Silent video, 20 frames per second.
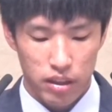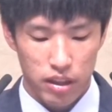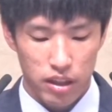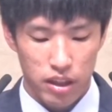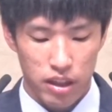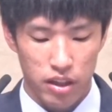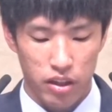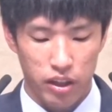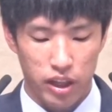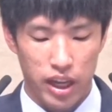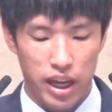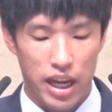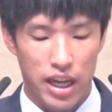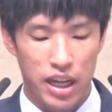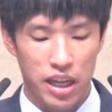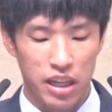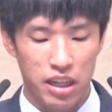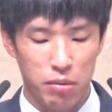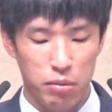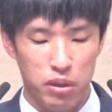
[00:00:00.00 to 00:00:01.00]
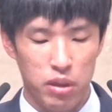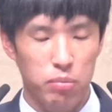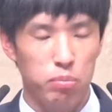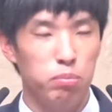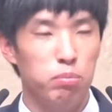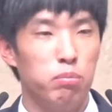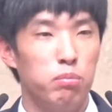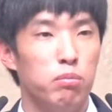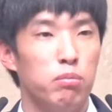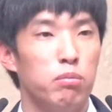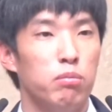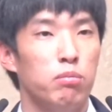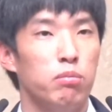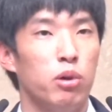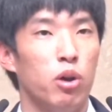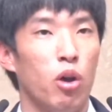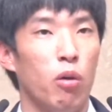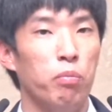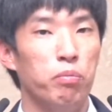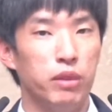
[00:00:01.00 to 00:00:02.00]
이렇게 하나님이
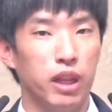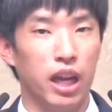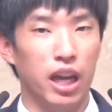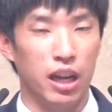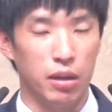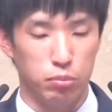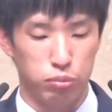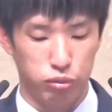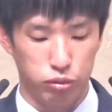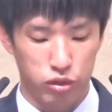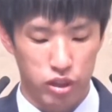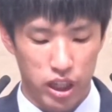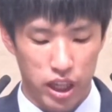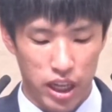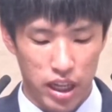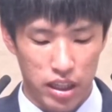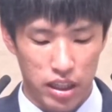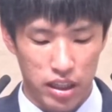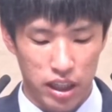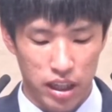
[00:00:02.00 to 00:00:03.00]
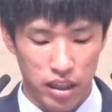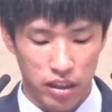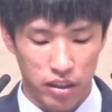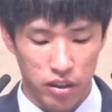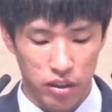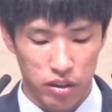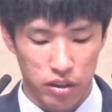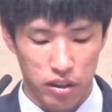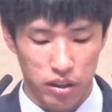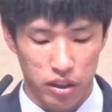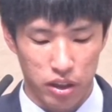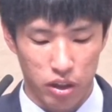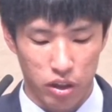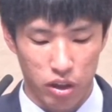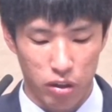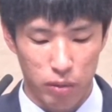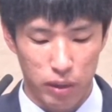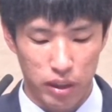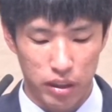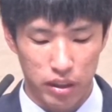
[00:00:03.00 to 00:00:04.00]
없다, 부재하시다는 것을
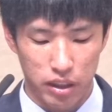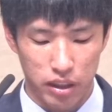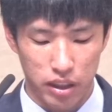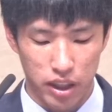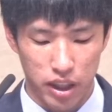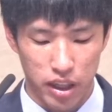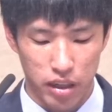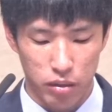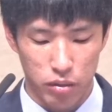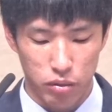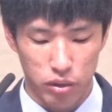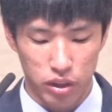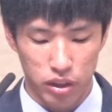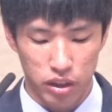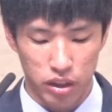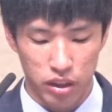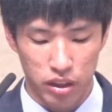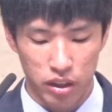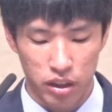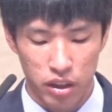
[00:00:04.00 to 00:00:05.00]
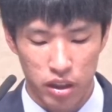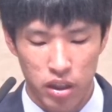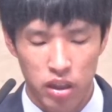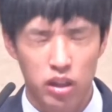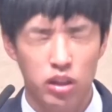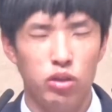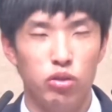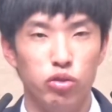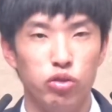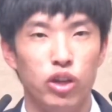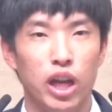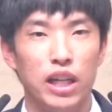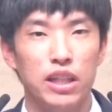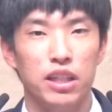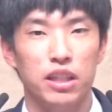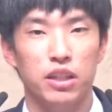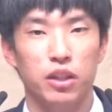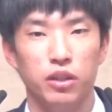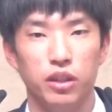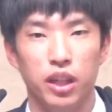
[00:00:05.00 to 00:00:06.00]
경험할 때에 우리는 두
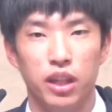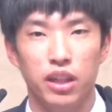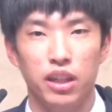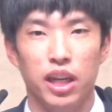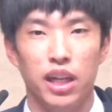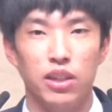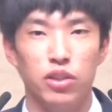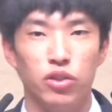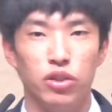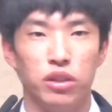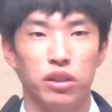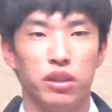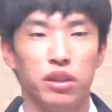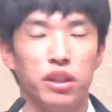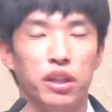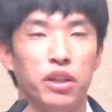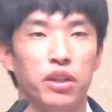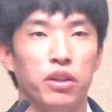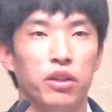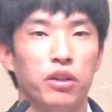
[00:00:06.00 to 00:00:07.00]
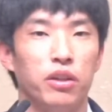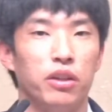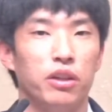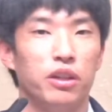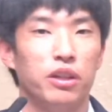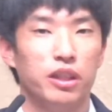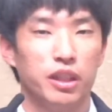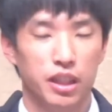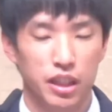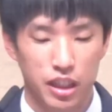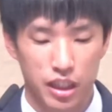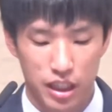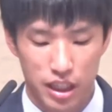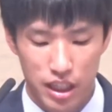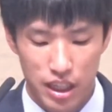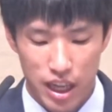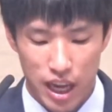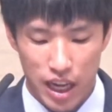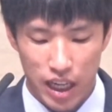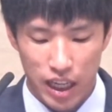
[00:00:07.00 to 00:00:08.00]
가지 선택을 할 수 있는데요.
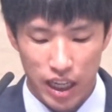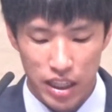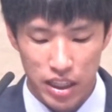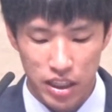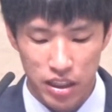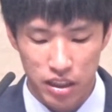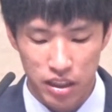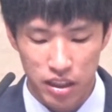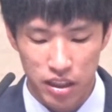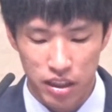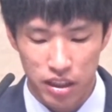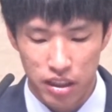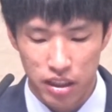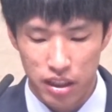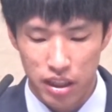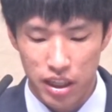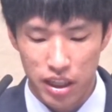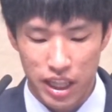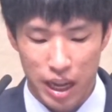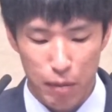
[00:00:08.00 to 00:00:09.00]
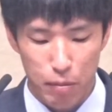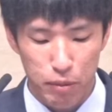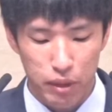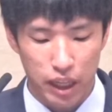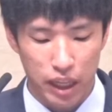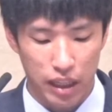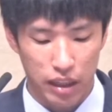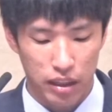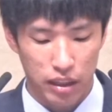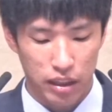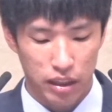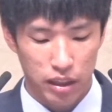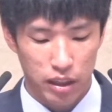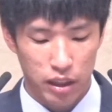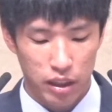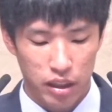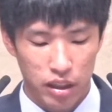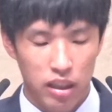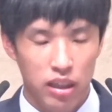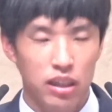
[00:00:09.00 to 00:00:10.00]
한 가지는 남탓,
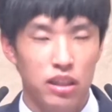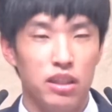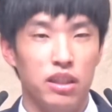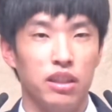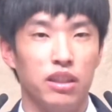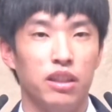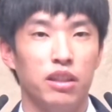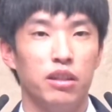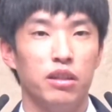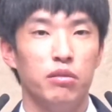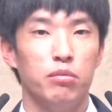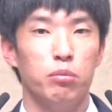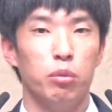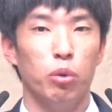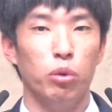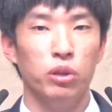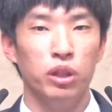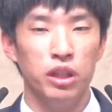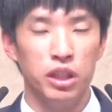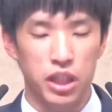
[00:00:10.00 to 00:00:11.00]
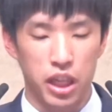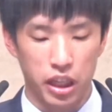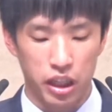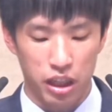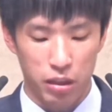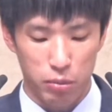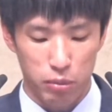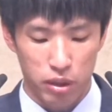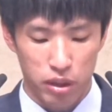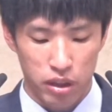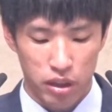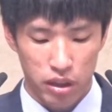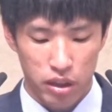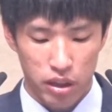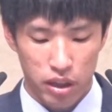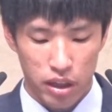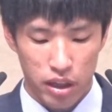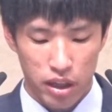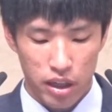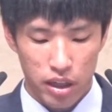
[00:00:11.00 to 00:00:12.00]
즉 모든 책임을
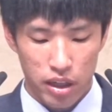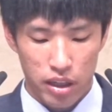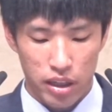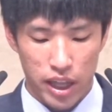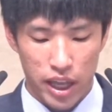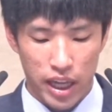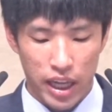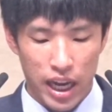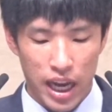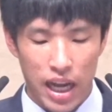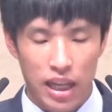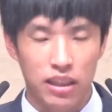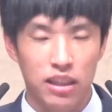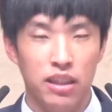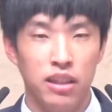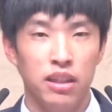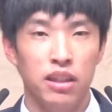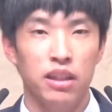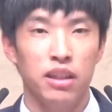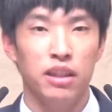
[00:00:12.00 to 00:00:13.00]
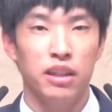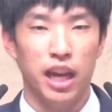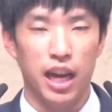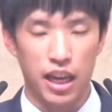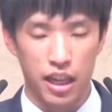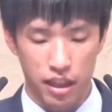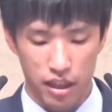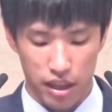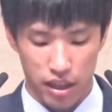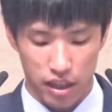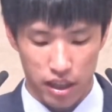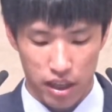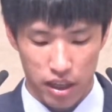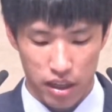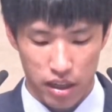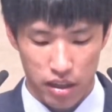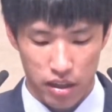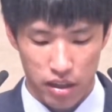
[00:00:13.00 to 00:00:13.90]
내가 아닌 타인에게,